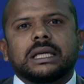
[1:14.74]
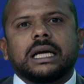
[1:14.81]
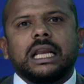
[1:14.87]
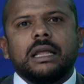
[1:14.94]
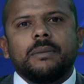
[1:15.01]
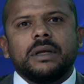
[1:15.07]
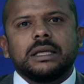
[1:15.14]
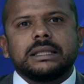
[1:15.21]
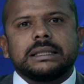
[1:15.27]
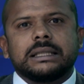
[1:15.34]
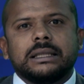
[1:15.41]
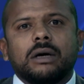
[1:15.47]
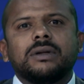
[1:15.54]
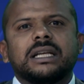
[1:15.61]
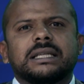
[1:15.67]
crimes,
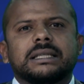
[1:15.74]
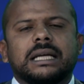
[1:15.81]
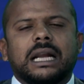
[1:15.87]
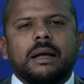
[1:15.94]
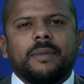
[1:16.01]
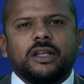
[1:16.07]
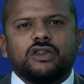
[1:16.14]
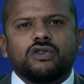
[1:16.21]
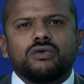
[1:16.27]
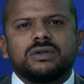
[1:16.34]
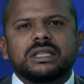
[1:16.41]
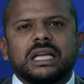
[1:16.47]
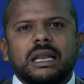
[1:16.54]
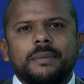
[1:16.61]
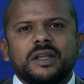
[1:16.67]
não necessariamente
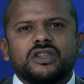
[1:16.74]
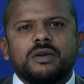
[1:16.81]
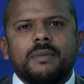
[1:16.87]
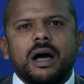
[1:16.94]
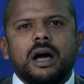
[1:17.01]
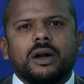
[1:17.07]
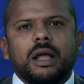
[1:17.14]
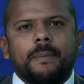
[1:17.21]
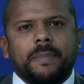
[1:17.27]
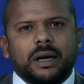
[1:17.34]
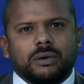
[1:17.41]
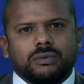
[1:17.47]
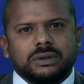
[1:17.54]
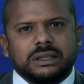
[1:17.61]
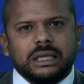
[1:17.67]
nos crimes de maior
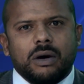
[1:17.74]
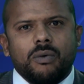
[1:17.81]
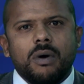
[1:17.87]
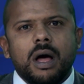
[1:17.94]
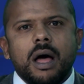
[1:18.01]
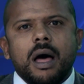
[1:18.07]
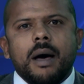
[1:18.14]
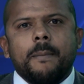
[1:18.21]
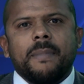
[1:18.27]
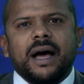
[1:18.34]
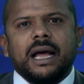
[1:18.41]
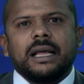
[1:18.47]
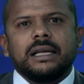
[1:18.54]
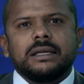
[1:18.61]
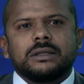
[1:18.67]
repercussão,
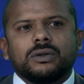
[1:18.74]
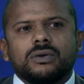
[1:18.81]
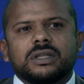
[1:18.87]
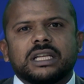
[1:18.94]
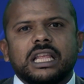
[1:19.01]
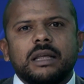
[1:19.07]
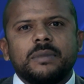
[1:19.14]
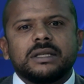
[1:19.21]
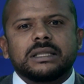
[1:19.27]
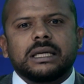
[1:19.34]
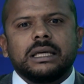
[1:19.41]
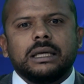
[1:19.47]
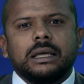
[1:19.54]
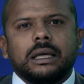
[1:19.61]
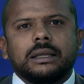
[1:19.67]
mas nos crimes
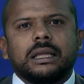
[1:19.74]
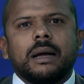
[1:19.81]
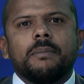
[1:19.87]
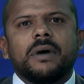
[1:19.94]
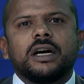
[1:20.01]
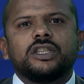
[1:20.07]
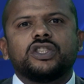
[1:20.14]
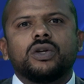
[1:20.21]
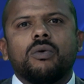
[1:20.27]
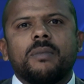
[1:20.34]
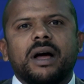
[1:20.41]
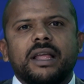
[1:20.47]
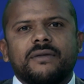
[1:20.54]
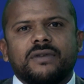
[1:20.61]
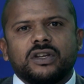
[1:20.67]
que demande
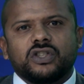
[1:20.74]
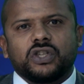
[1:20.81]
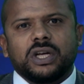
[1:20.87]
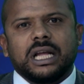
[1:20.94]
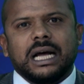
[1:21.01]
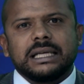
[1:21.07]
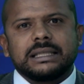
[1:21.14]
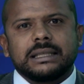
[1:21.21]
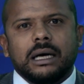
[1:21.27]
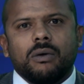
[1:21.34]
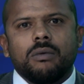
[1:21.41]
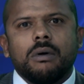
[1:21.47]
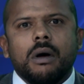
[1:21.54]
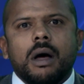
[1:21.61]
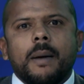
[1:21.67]
uma
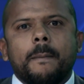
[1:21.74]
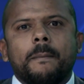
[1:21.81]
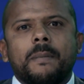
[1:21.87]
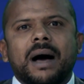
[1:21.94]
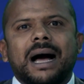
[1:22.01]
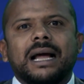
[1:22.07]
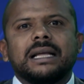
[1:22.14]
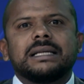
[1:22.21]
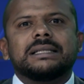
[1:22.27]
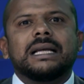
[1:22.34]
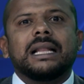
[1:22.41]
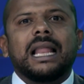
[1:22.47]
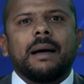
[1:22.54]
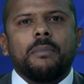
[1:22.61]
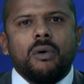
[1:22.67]
investigação mais
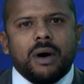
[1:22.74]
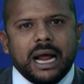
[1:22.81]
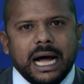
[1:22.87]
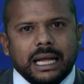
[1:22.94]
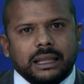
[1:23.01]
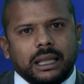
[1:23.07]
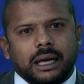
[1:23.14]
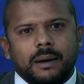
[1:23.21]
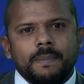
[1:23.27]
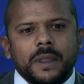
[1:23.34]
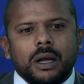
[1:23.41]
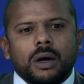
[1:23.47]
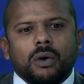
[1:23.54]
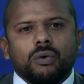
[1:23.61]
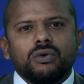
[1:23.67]
elaborada.
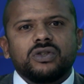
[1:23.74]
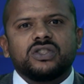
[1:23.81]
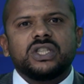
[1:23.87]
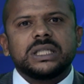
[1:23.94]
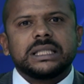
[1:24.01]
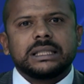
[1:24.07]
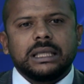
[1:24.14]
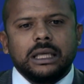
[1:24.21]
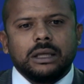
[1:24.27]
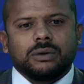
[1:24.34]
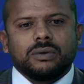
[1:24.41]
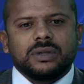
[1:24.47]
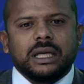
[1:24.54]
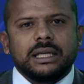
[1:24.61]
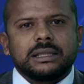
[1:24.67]
Os
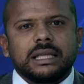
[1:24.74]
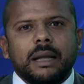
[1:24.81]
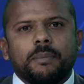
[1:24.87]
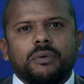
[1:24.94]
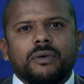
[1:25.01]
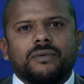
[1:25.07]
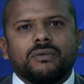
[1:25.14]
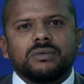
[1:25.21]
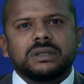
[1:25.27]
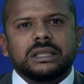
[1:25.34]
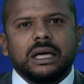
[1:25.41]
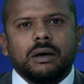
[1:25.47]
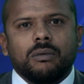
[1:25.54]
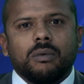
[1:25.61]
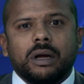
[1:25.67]
distritos, eles têm por
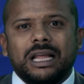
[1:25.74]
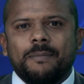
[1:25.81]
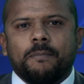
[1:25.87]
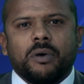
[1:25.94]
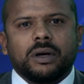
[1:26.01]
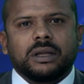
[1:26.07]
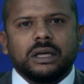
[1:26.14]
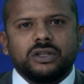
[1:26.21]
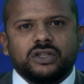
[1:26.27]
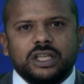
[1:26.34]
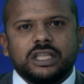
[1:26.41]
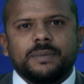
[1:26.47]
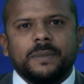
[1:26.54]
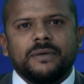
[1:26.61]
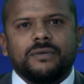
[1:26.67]
função
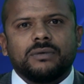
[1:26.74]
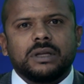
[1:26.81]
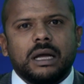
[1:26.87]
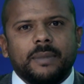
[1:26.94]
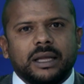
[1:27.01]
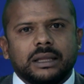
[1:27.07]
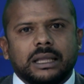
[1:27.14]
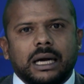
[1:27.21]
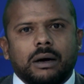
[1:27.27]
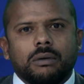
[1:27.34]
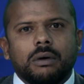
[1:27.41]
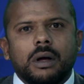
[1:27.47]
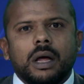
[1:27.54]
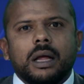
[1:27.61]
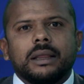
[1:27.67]
importantíssima e
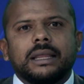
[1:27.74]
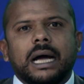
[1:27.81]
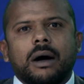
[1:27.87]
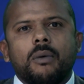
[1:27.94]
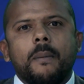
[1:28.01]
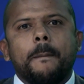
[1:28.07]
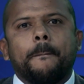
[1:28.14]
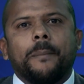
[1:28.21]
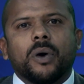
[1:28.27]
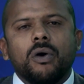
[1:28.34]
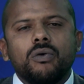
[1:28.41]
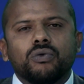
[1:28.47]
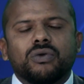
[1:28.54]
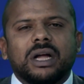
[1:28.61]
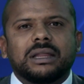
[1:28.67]
fundamental dar um
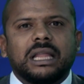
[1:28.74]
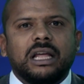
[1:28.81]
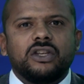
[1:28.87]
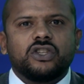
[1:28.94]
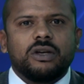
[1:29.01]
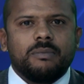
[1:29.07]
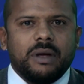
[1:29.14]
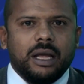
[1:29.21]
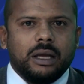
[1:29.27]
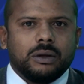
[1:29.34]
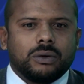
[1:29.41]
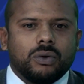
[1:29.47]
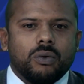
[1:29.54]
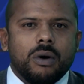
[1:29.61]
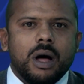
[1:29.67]
pronto
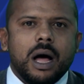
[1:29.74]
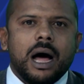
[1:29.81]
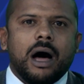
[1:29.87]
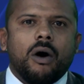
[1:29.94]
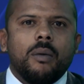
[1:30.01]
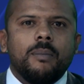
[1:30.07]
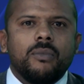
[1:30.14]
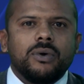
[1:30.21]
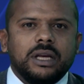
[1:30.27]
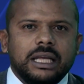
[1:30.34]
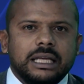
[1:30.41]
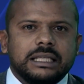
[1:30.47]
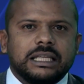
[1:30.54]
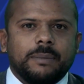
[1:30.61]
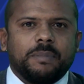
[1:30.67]
atendimento ao
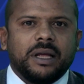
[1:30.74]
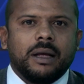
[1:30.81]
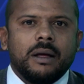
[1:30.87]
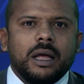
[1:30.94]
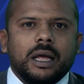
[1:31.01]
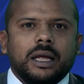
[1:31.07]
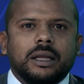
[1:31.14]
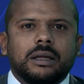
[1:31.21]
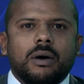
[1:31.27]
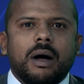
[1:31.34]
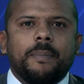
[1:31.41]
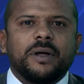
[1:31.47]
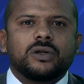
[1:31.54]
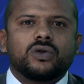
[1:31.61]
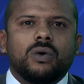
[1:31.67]
munícipe. Então a
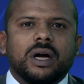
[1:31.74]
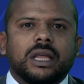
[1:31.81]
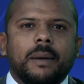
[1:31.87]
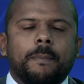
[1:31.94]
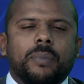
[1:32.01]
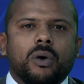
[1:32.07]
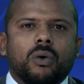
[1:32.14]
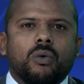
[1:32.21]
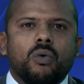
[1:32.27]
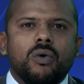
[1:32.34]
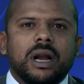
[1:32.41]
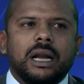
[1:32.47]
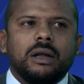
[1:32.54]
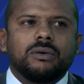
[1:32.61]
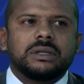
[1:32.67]
pessoa que
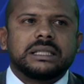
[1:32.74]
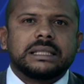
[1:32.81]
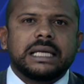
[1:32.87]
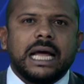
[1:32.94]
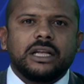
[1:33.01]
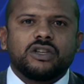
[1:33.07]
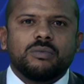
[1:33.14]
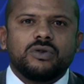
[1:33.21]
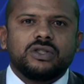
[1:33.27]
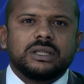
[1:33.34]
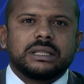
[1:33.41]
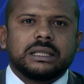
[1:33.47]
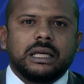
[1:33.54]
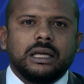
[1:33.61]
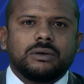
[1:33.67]
procura ali o sétimo
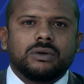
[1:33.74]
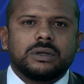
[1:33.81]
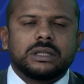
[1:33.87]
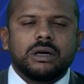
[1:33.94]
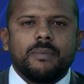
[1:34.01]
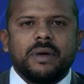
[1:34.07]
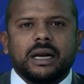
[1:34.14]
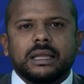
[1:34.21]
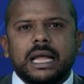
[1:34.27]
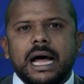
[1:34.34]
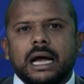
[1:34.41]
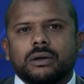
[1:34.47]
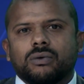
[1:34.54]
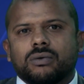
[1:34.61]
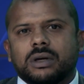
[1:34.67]
distrito de São
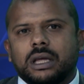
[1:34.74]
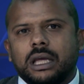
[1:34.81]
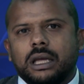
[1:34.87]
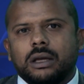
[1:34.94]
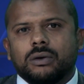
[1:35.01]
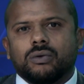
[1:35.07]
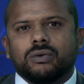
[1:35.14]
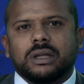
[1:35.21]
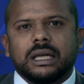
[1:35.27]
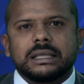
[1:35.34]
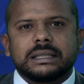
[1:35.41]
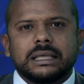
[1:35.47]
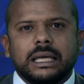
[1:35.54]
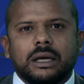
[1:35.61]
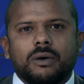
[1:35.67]
Bernardo, o quinto, o
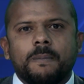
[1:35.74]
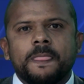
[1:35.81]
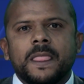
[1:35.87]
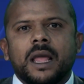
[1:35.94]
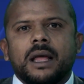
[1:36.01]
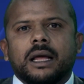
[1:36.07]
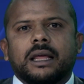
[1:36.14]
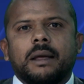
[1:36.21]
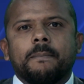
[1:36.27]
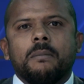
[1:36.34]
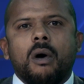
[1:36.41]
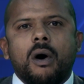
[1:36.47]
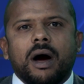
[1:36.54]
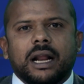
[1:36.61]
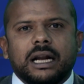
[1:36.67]
terceiro, que
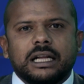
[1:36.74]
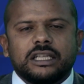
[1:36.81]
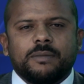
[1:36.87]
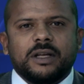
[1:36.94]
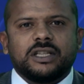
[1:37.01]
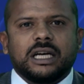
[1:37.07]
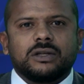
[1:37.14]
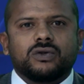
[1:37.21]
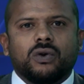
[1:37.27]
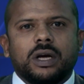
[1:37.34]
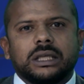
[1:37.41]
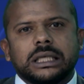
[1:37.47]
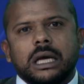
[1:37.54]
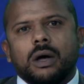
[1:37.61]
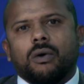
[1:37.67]
mora nas
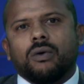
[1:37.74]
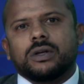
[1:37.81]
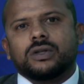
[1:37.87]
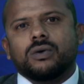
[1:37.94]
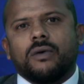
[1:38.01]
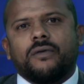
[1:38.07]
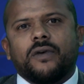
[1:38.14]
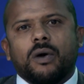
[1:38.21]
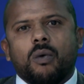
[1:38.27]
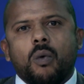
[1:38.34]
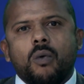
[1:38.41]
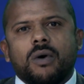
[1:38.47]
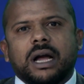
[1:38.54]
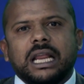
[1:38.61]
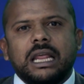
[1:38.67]
imediações ou que sofreu
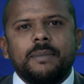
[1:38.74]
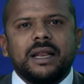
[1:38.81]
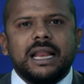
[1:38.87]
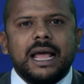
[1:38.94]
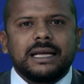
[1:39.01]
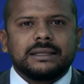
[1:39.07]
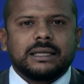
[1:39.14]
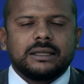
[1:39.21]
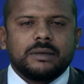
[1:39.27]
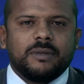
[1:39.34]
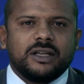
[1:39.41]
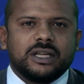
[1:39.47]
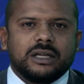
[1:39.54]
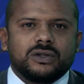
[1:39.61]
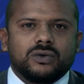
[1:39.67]
um crime nessas
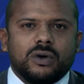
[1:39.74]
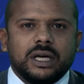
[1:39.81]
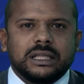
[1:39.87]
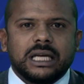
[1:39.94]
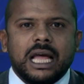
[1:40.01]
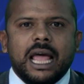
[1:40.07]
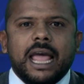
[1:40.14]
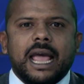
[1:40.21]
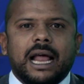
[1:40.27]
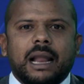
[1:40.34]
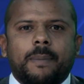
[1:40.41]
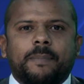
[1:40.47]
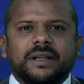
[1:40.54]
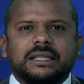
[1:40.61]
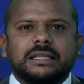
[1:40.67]
imediações, ela
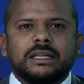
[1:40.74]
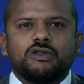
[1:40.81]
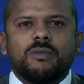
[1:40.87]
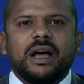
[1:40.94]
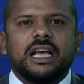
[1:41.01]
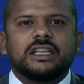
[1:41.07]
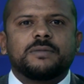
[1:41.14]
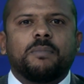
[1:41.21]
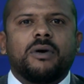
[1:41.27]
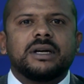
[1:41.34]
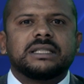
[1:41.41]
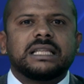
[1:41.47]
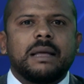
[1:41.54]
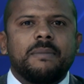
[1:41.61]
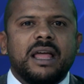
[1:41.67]
precisa de uma
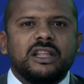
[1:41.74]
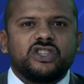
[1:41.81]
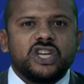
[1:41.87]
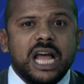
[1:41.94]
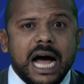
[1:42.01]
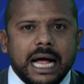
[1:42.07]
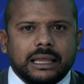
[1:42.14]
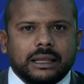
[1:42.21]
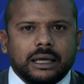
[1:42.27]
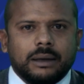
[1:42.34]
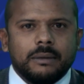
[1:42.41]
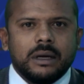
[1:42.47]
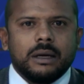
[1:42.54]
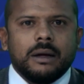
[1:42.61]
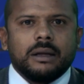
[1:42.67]
resposta imediata
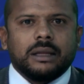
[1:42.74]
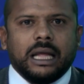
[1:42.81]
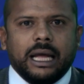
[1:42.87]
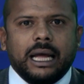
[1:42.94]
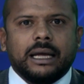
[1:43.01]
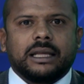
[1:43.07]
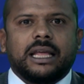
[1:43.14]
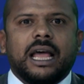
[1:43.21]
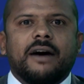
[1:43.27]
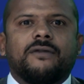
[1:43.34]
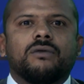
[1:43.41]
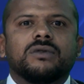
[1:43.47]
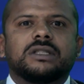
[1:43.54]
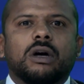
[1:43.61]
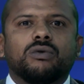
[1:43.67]
né, que é a
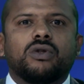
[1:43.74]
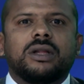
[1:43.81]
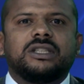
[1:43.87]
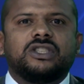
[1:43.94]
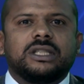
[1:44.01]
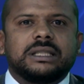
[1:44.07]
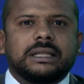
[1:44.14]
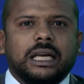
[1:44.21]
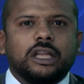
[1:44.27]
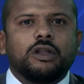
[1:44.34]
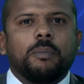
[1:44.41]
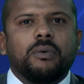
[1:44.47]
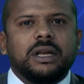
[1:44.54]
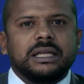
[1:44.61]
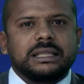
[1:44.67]
função do distrito
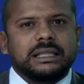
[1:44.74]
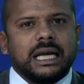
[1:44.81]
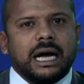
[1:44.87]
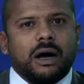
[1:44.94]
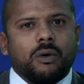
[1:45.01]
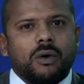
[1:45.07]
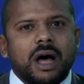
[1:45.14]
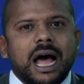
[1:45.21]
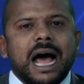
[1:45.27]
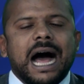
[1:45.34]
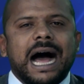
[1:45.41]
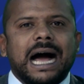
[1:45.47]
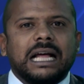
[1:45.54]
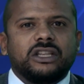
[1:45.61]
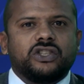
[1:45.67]
policial.
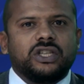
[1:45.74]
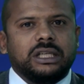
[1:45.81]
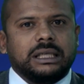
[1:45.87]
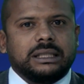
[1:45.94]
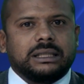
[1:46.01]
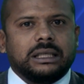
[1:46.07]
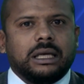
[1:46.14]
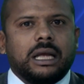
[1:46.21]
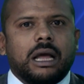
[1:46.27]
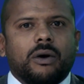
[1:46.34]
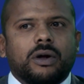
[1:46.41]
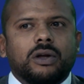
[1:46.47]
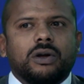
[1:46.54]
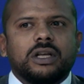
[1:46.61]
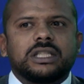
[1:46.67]
A DISE é o
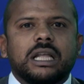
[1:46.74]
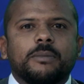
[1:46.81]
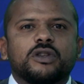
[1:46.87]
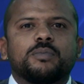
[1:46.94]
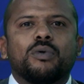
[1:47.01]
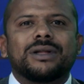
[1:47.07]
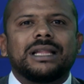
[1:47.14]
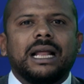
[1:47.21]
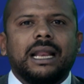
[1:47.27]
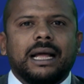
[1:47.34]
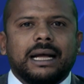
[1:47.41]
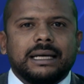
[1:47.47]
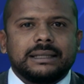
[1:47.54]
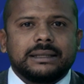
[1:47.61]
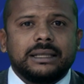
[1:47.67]
que nós temos por
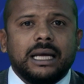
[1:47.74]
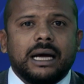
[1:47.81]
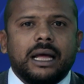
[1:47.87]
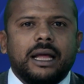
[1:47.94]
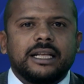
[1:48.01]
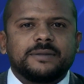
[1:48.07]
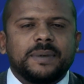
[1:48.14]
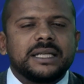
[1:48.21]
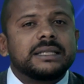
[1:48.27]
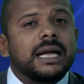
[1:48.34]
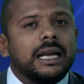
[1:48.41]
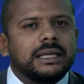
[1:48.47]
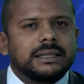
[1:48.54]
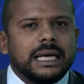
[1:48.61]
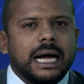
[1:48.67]
delegacia
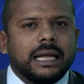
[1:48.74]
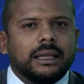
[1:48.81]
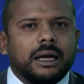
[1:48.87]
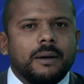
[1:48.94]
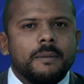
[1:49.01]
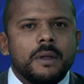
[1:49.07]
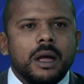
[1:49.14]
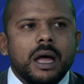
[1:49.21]
especializada.